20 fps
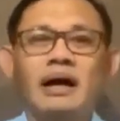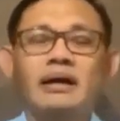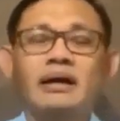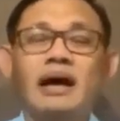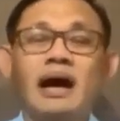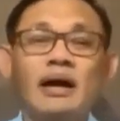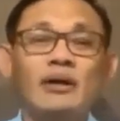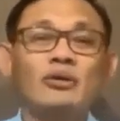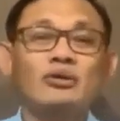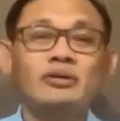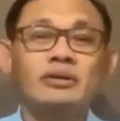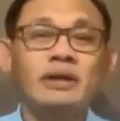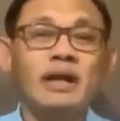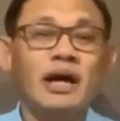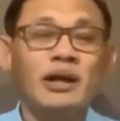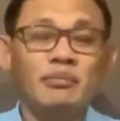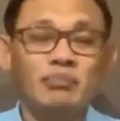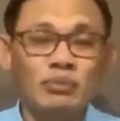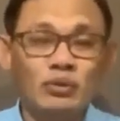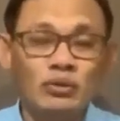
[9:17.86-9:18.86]
ay halos
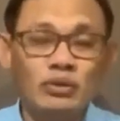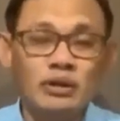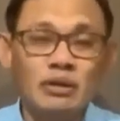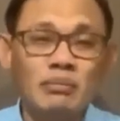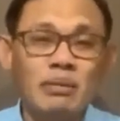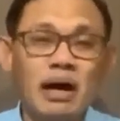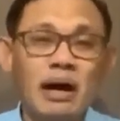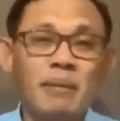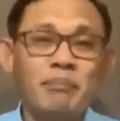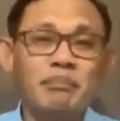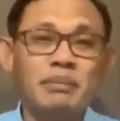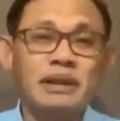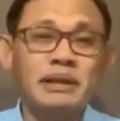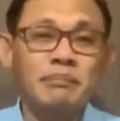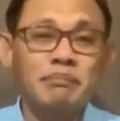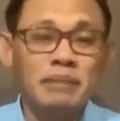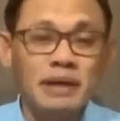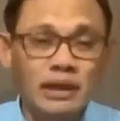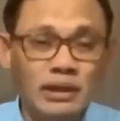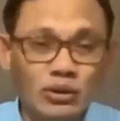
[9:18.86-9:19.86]
lahat po ng mga
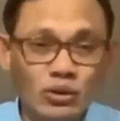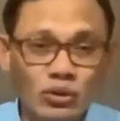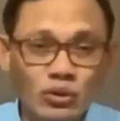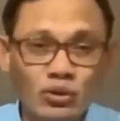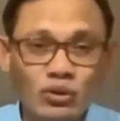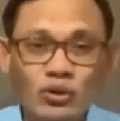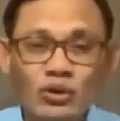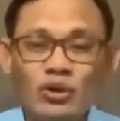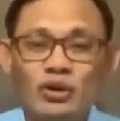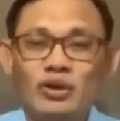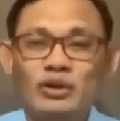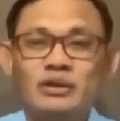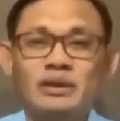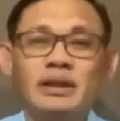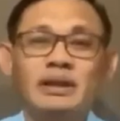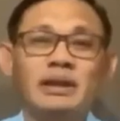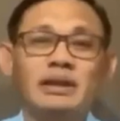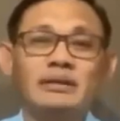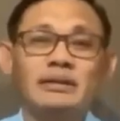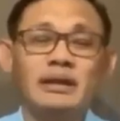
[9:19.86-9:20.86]
Pilipino
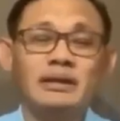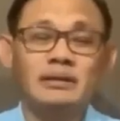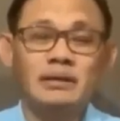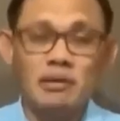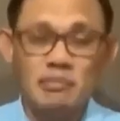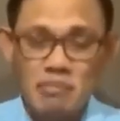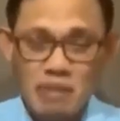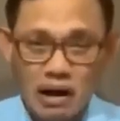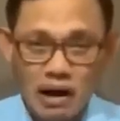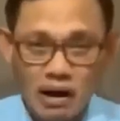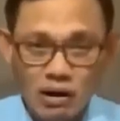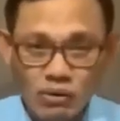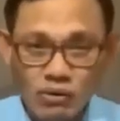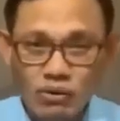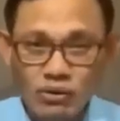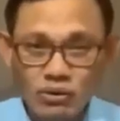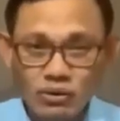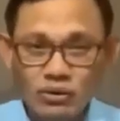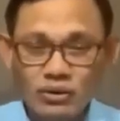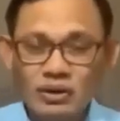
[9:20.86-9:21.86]
na
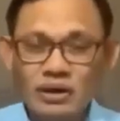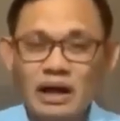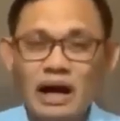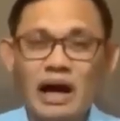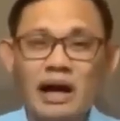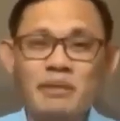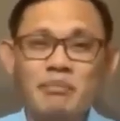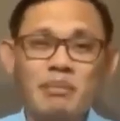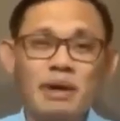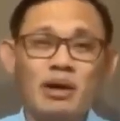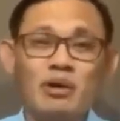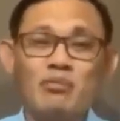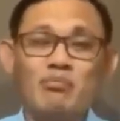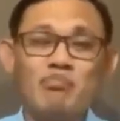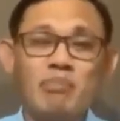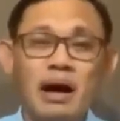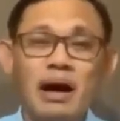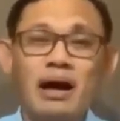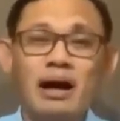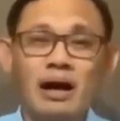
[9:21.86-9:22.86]
nagtatrabaho ay
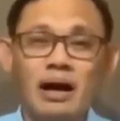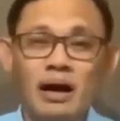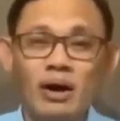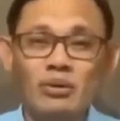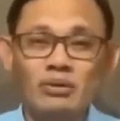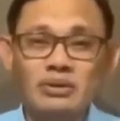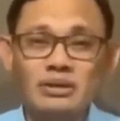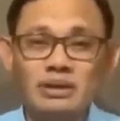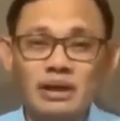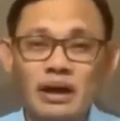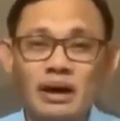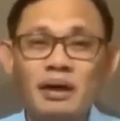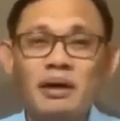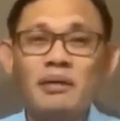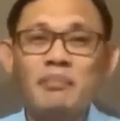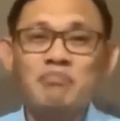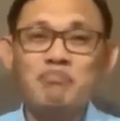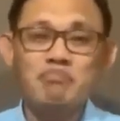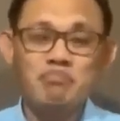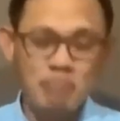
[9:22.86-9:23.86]
merong bank account
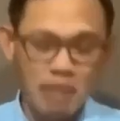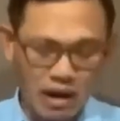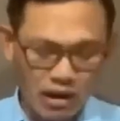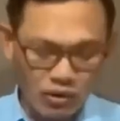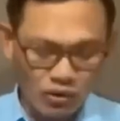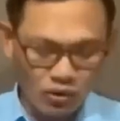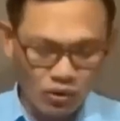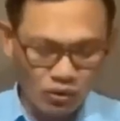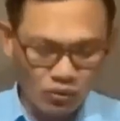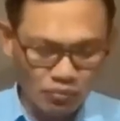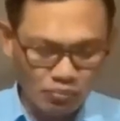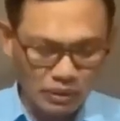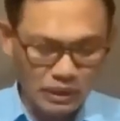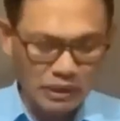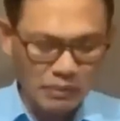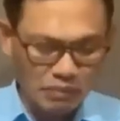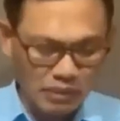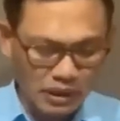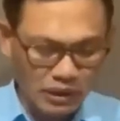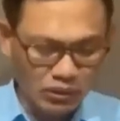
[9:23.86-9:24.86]
sa Bangko
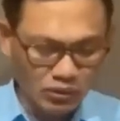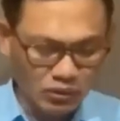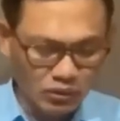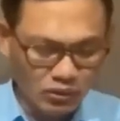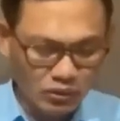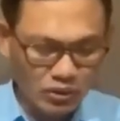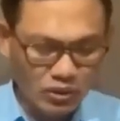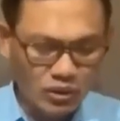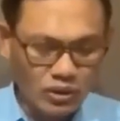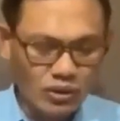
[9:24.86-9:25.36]
Pilipino.